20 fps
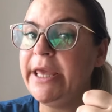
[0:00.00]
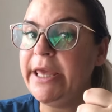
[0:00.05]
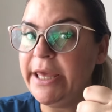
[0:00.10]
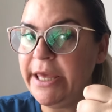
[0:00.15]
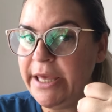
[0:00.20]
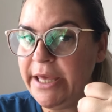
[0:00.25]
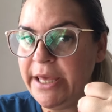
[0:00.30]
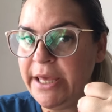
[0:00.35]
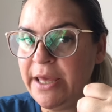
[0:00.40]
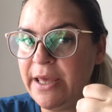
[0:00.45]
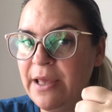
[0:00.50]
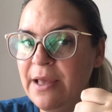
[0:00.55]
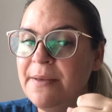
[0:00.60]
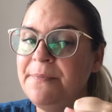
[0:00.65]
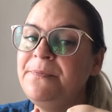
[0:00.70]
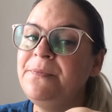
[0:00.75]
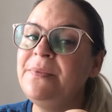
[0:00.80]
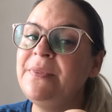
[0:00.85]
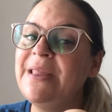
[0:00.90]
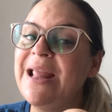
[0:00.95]
E,
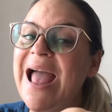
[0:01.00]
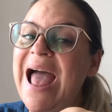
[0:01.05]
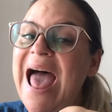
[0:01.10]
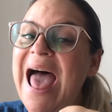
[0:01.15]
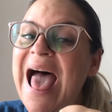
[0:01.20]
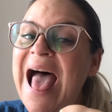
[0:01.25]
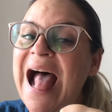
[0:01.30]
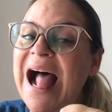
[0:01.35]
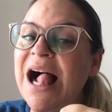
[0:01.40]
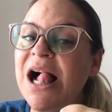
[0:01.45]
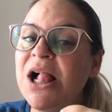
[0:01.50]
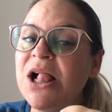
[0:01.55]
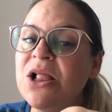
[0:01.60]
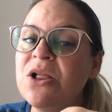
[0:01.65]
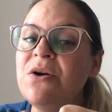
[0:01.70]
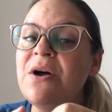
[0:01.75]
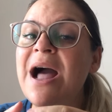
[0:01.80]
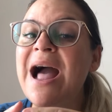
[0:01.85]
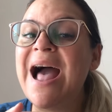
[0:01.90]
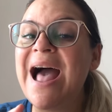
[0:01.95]

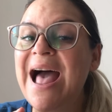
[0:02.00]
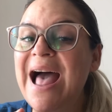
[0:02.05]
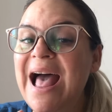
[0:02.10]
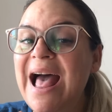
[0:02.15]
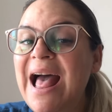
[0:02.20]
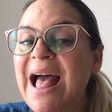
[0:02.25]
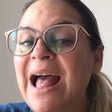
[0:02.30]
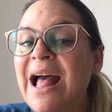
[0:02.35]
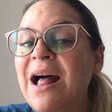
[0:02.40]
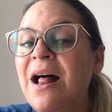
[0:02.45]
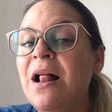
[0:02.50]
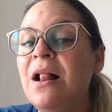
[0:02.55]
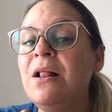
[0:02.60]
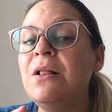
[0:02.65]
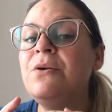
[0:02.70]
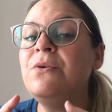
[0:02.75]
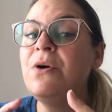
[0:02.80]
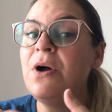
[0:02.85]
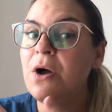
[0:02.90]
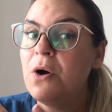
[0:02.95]
L,
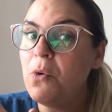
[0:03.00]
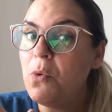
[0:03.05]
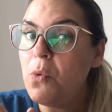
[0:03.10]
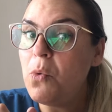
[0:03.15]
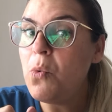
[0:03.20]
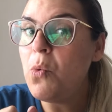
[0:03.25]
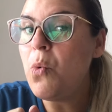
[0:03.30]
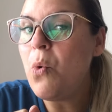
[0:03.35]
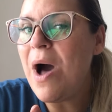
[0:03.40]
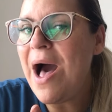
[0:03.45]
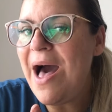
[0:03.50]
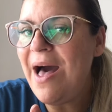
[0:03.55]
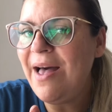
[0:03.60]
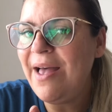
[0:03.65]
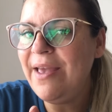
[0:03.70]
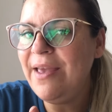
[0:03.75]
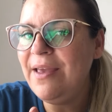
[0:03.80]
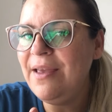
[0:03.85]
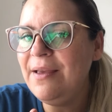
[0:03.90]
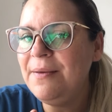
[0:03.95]
L
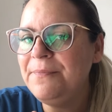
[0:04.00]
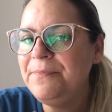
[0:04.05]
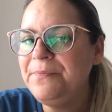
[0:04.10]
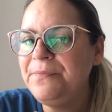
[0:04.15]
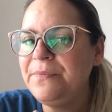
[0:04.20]
Y.